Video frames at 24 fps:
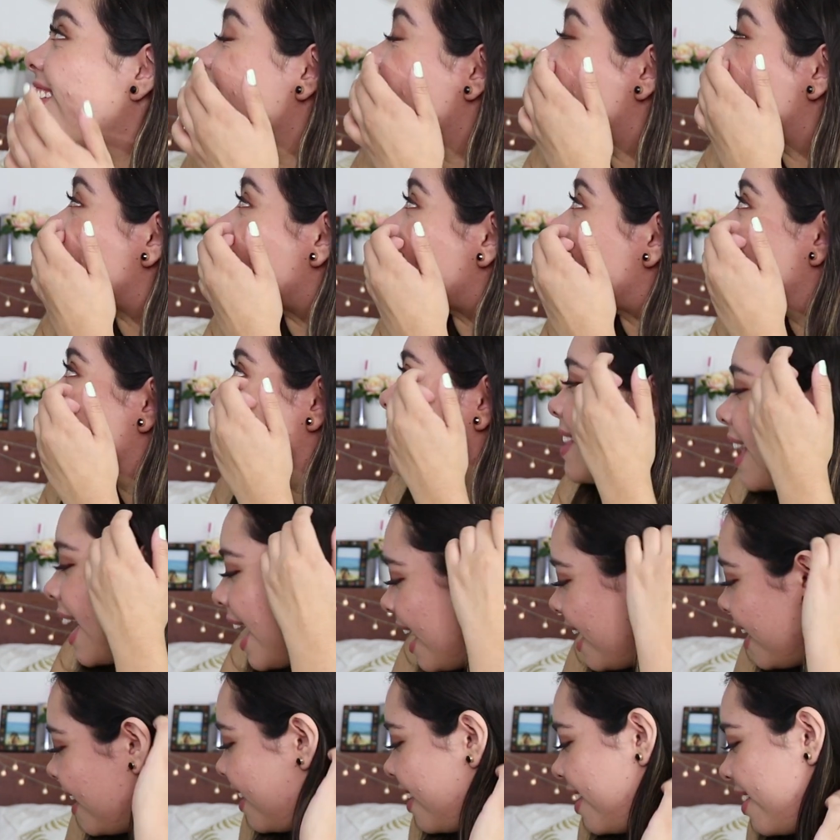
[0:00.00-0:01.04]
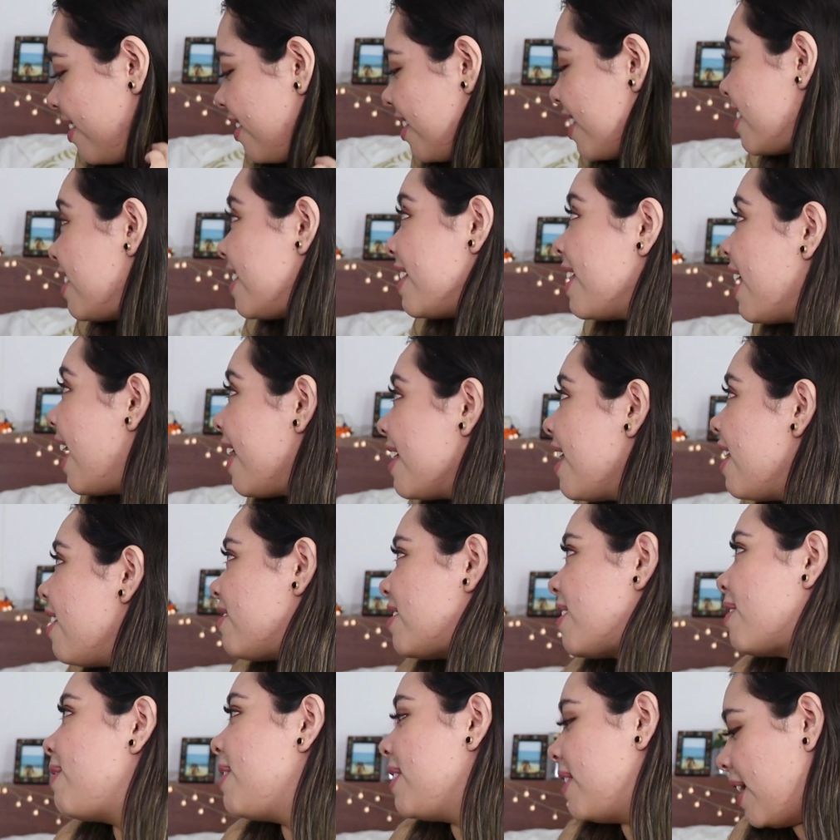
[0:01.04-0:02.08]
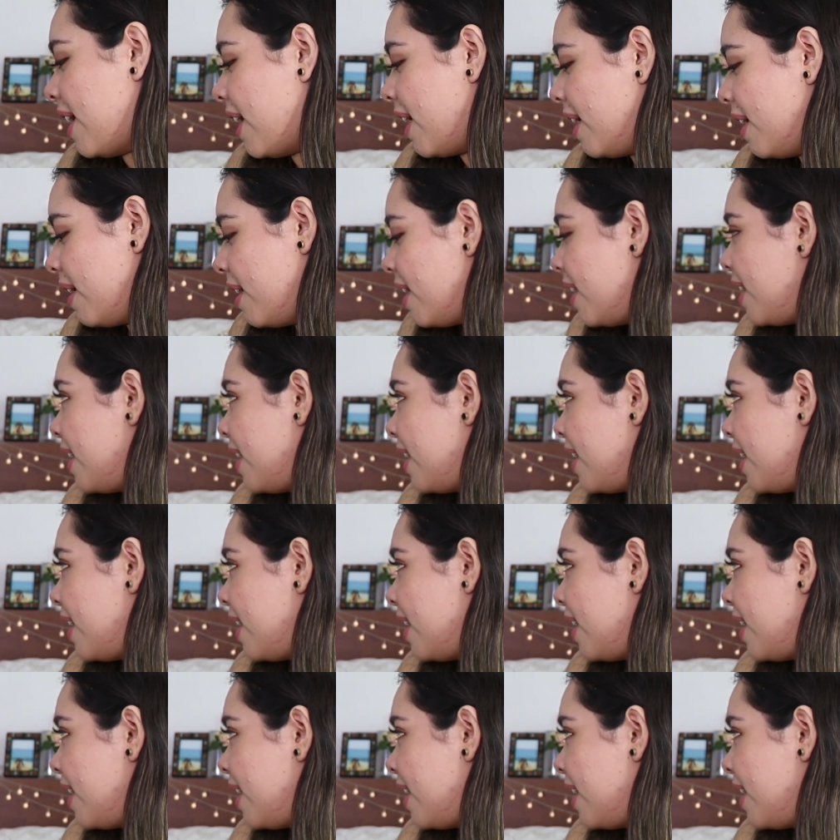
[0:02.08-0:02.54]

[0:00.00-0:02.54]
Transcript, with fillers: cuando se juntan, mm, nadie los aguanta.